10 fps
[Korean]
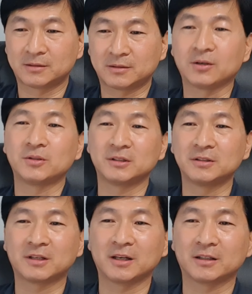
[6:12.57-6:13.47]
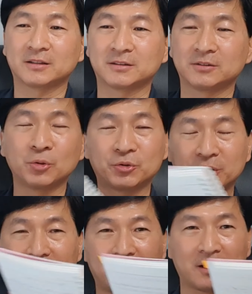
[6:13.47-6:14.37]
저는 이렇게
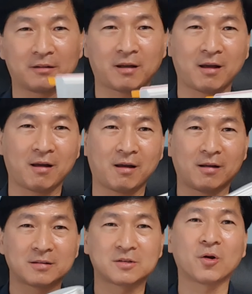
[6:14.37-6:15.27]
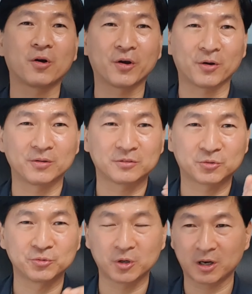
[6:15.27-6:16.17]
노트에다가 다 적어요.
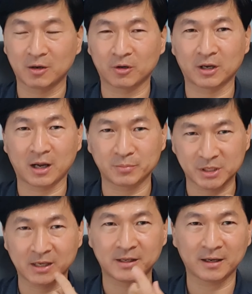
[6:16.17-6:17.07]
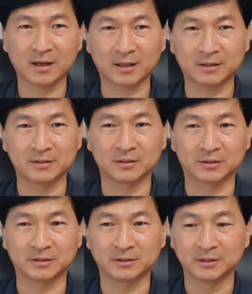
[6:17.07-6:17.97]
중요하거나 아니면 제 생각 같은
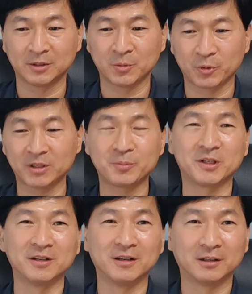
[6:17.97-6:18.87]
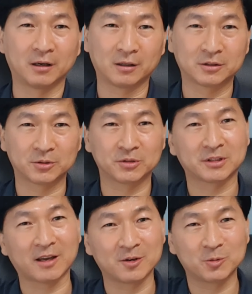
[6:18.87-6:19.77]
거를 왜냐면 어, 저도
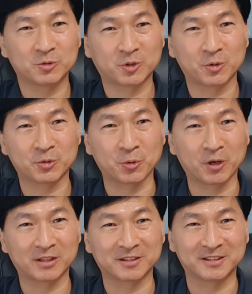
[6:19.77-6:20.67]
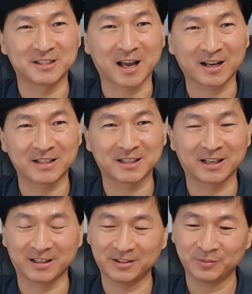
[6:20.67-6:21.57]
자영업 유통 교과서를 쓴
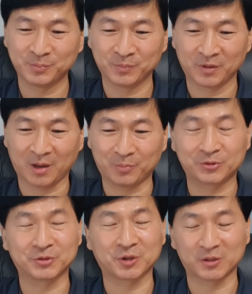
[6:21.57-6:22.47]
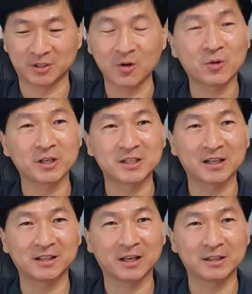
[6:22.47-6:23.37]
작가잖아요. 앞으로 저는 10권의
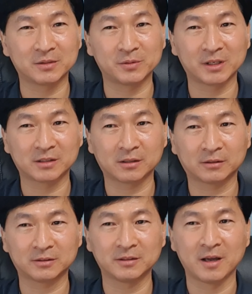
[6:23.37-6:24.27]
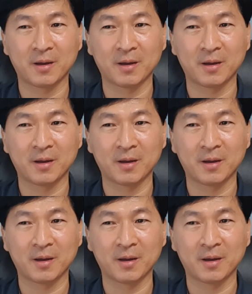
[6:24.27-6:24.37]
책을 내기 위해서 하여튼